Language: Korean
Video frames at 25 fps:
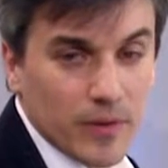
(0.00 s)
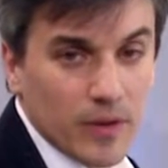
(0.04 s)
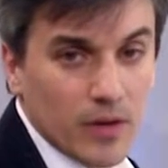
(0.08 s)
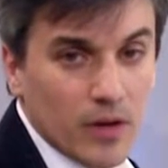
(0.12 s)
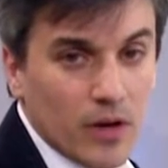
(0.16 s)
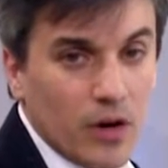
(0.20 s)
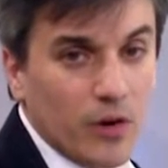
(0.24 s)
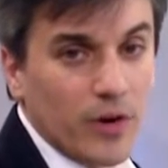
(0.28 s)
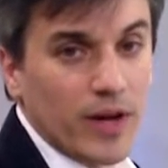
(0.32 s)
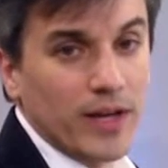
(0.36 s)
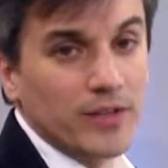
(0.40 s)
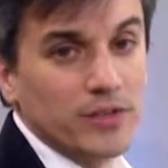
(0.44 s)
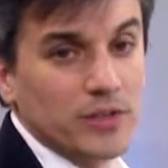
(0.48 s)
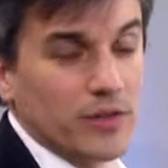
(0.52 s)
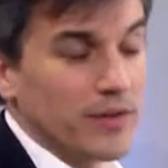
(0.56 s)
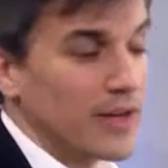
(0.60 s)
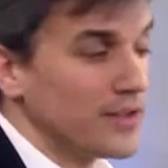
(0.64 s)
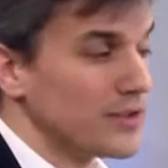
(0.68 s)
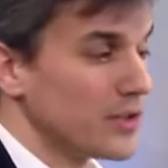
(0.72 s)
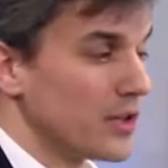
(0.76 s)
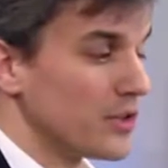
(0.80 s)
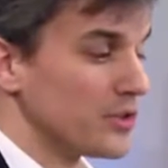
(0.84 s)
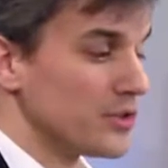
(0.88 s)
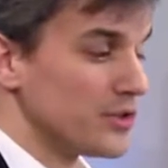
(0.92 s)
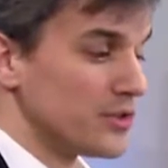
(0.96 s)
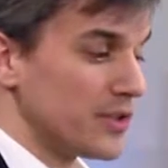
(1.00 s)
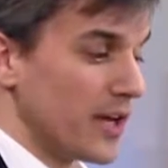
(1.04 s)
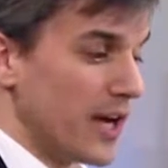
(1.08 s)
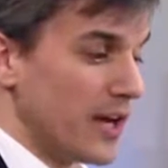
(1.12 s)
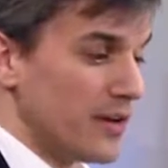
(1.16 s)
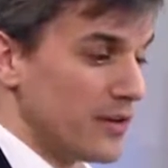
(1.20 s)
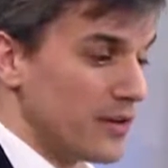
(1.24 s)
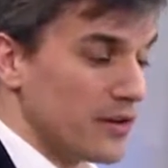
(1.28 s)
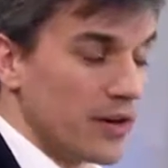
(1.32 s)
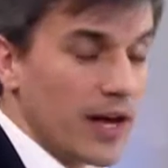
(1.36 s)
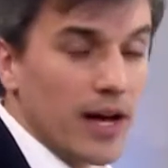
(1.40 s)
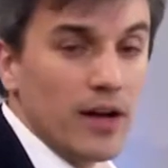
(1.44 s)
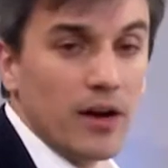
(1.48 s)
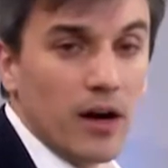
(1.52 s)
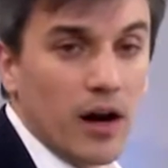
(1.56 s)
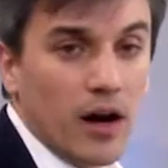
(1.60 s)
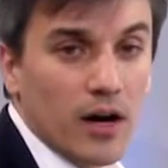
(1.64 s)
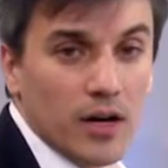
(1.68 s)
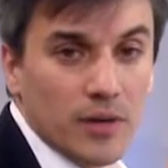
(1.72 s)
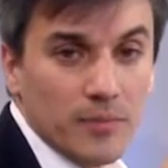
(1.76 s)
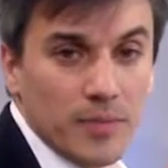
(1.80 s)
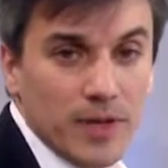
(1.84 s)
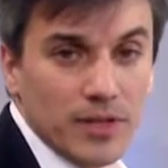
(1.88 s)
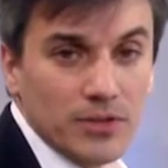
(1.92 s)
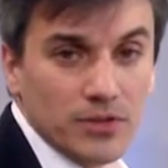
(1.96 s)
자, 이게 누가 무엇을 한다 안
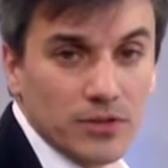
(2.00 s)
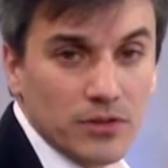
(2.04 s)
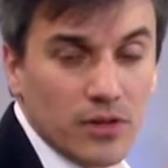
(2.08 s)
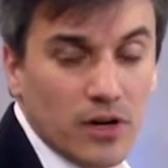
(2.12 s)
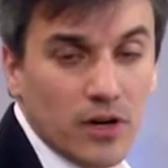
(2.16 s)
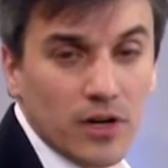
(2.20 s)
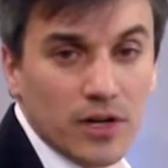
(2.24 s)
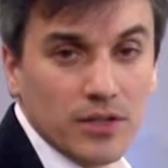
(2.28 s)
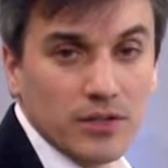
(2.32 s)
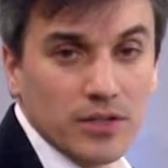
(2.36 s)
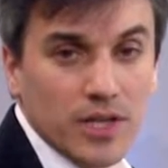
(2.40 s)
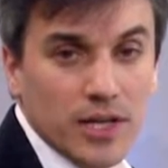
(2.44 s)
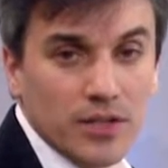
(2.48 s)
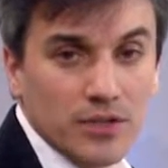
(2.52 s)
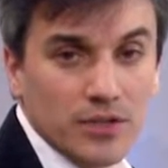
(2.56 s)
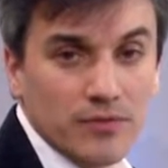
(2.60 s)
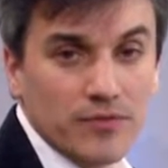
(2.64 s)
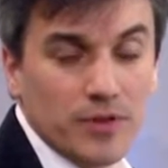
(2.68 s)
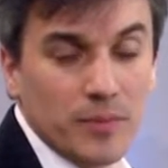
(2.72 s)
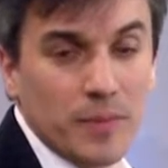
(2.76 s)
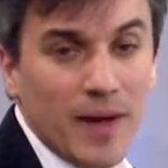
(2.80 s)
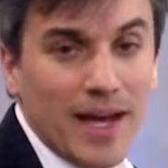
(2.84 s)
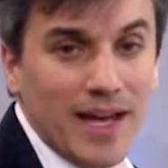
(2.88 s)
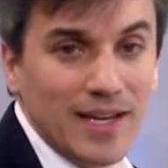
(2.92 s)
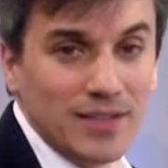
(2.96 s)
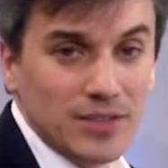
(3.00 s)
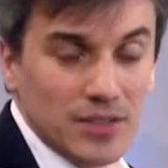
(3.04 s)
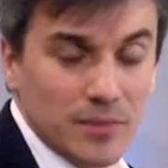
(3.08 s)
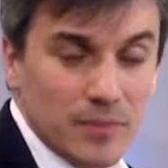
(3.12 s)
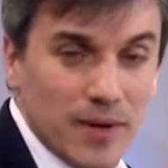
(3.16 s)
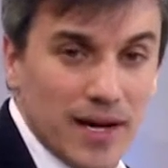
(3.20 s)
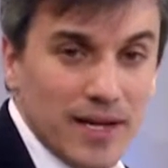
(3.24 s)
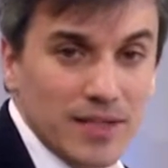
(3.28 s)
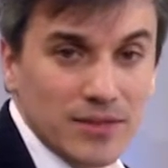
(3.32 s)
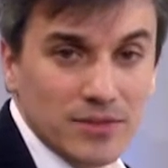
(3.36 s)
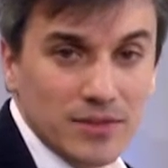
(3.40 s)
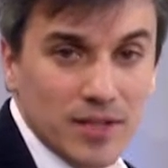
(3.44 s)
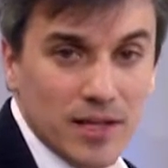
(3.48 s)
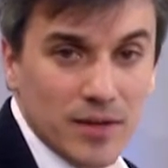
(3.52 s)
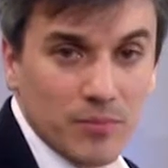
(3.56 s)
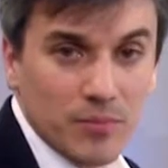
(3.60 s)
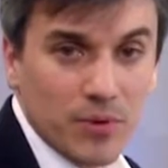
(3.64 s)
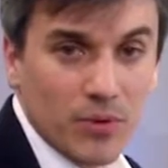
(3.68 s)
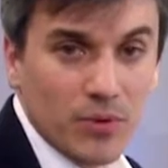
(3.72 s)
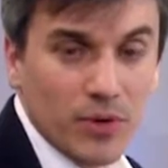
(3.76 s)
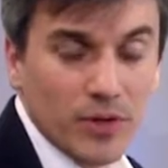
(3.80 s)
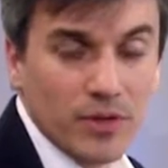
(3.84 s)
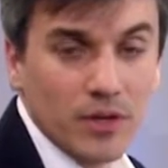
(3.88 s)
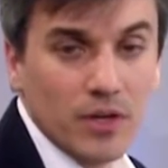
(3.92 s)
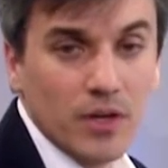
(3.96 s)
한다라고 지정하는 사용자의 HMI
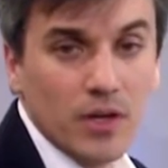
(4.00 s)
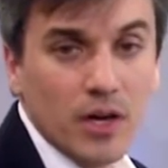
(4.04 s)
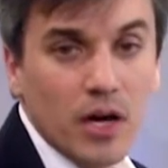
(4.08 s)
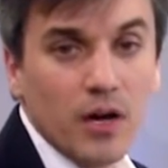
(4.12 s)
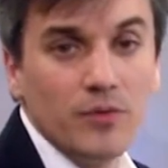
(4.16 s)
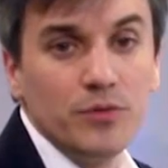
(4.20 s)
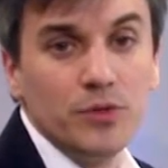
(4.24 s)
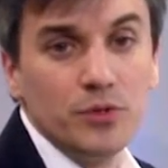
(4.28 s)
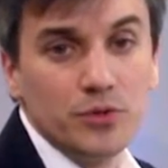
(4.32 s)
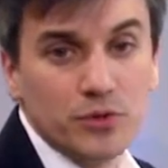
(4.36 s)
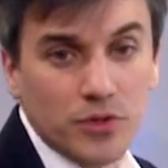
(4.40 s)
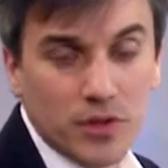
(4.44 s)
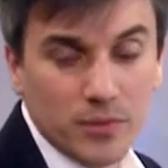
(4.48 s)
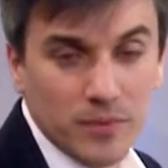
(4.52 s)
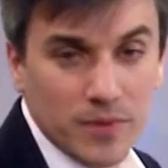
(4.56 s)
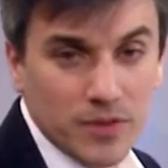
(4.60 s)
관리 관점에서 본